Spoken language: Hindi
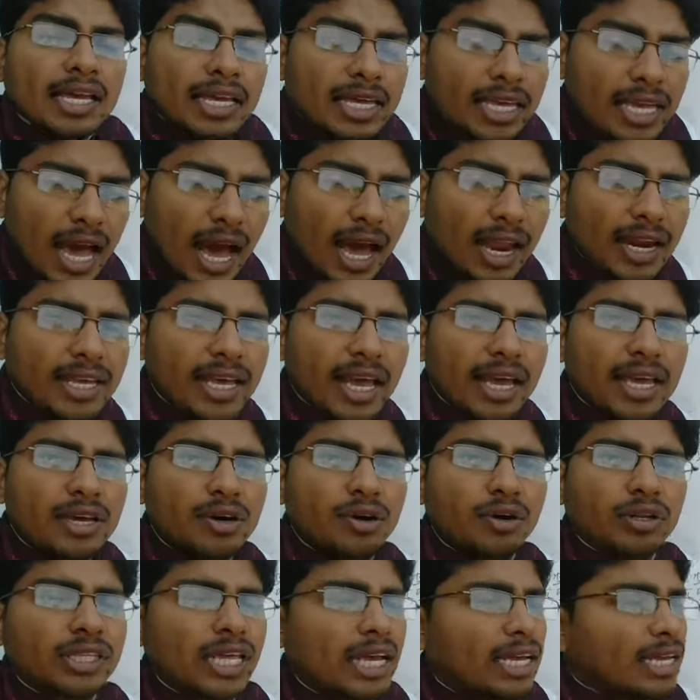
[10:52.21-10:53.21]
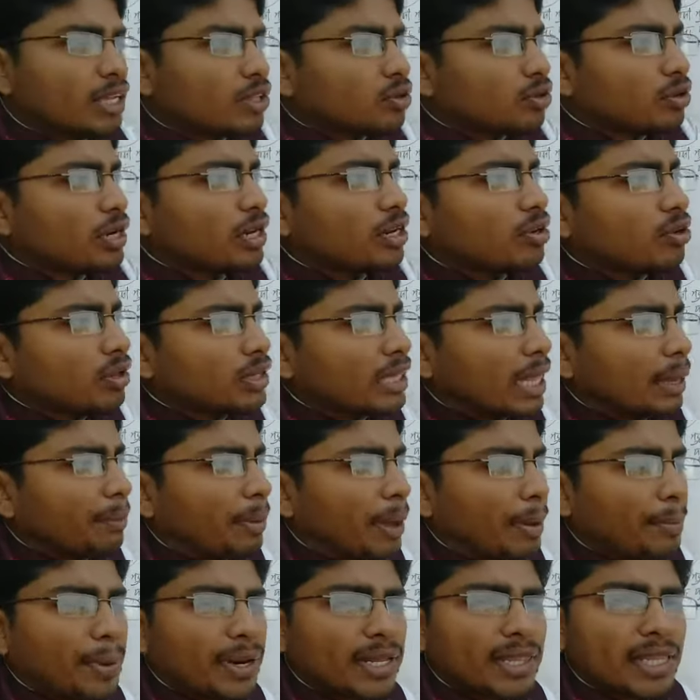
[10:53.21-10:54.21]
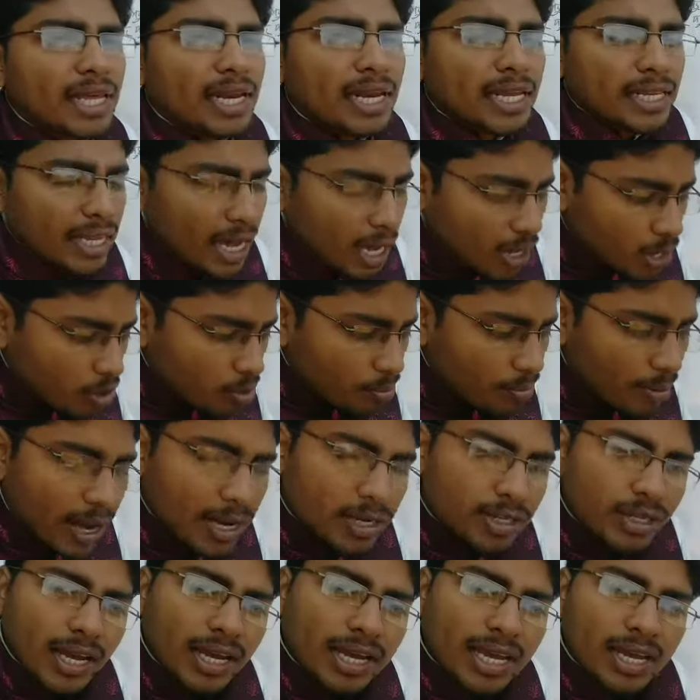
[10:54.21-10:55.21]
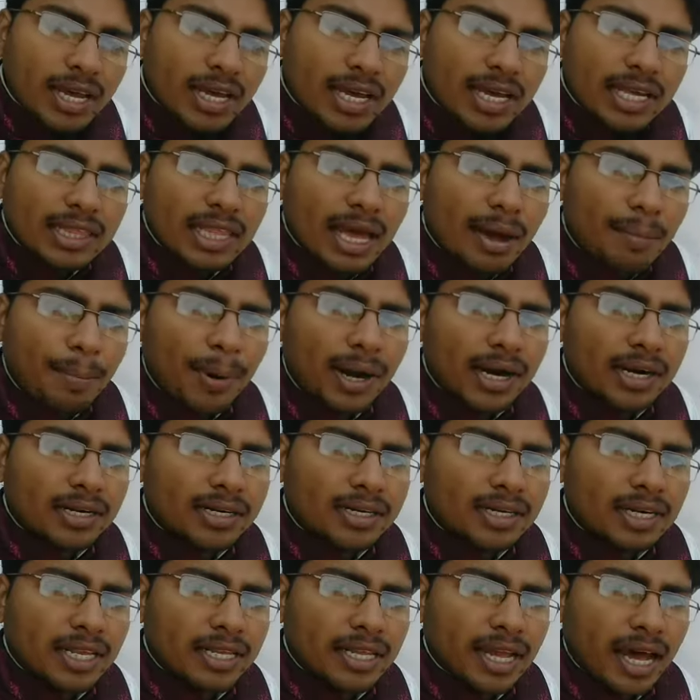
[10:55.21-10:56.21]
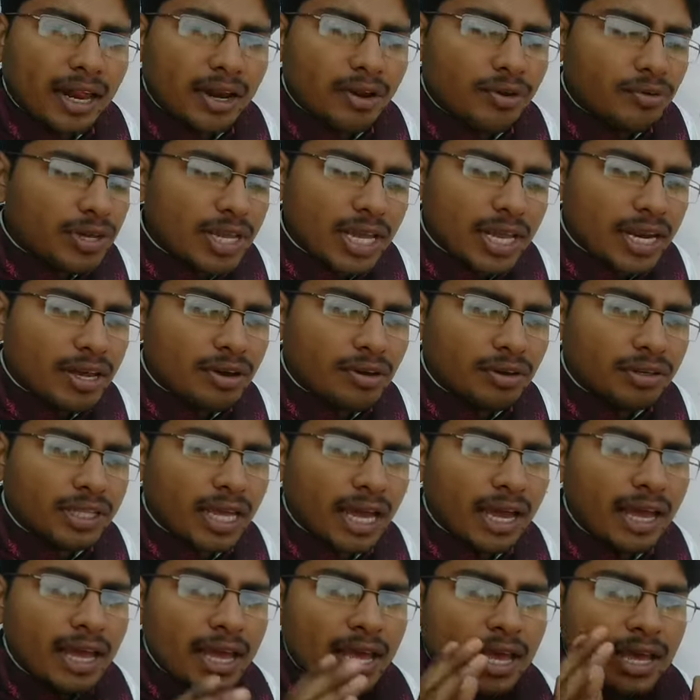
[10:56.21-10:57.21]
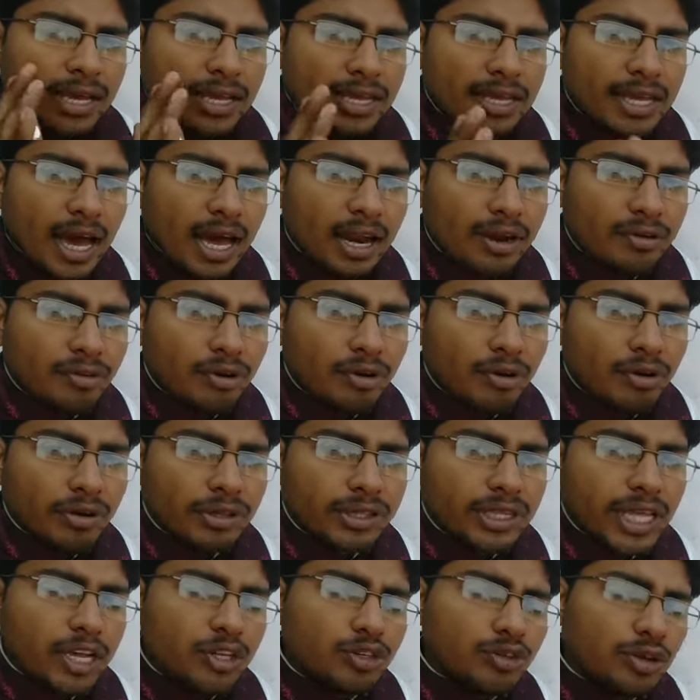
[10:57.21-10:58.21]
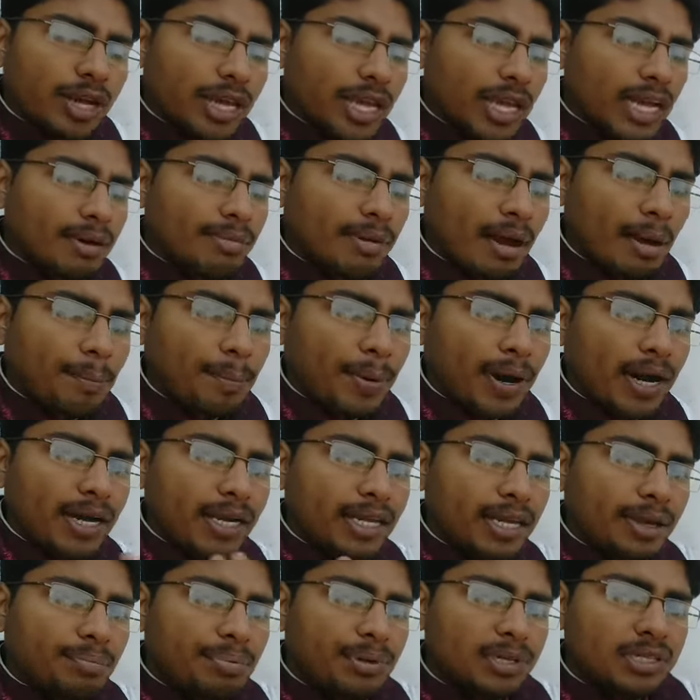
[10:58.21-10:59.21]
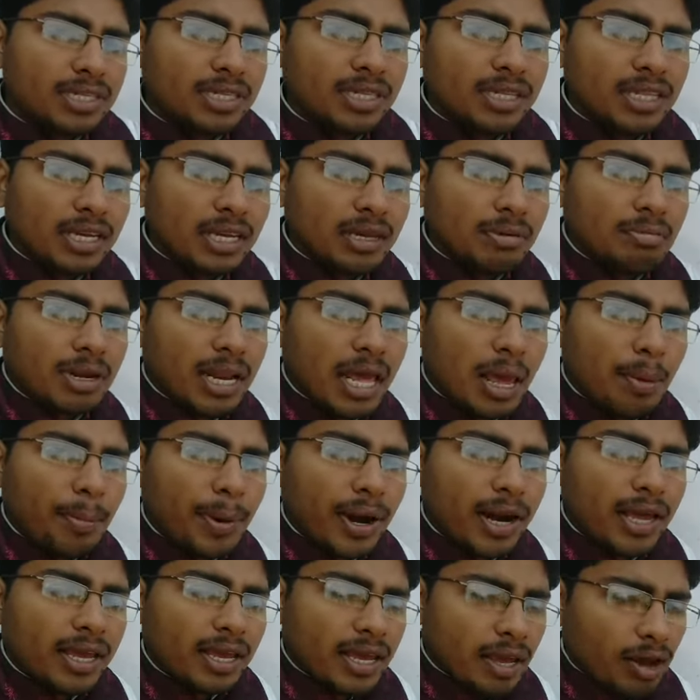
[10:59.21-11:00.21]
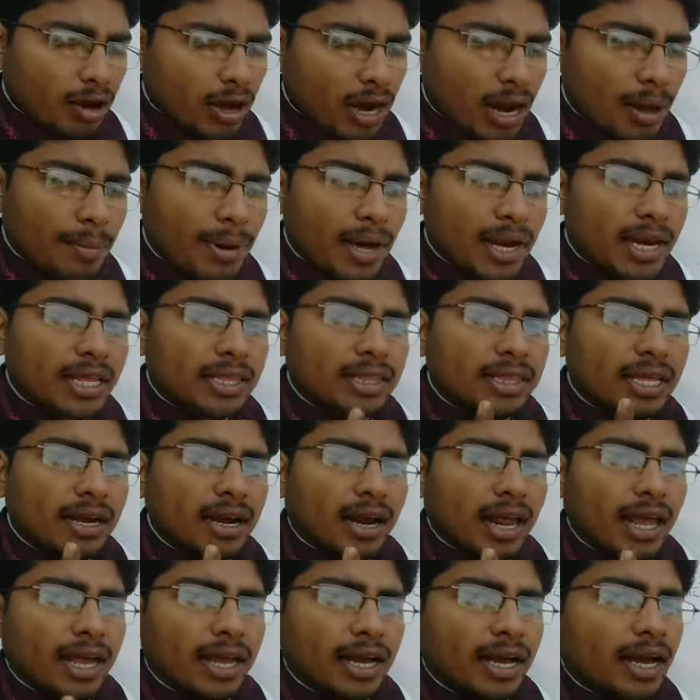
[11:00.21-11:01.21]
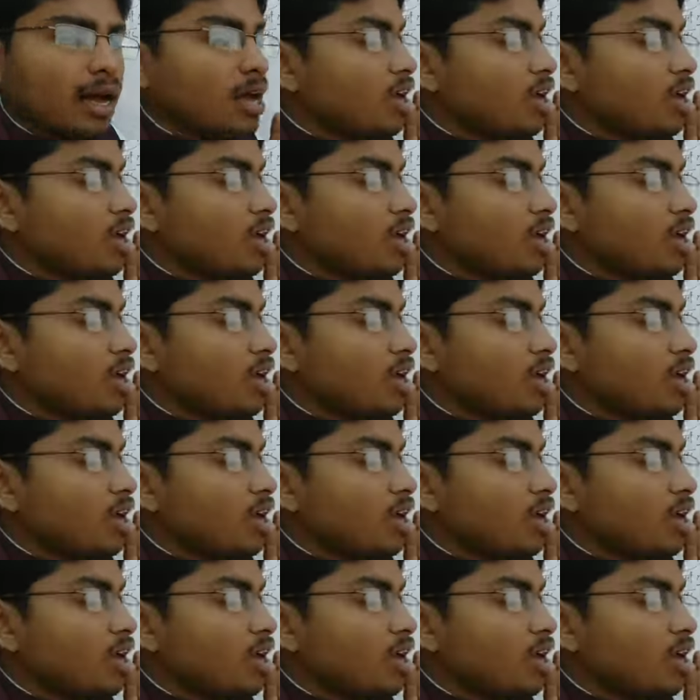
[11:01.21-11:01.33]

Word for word: ज्ञान यही होता है ये थोड़ी ना होता है पेपर देने जा रहे हो मार जाए कि किताब पलटे जा रहे हो ये नहीं होता है ज्ञान वो होता है जो एक बार पढ़ लिए फिर ज़िंदगी में नहीं पढ़ेंगे और हमारे अंदर रहेगा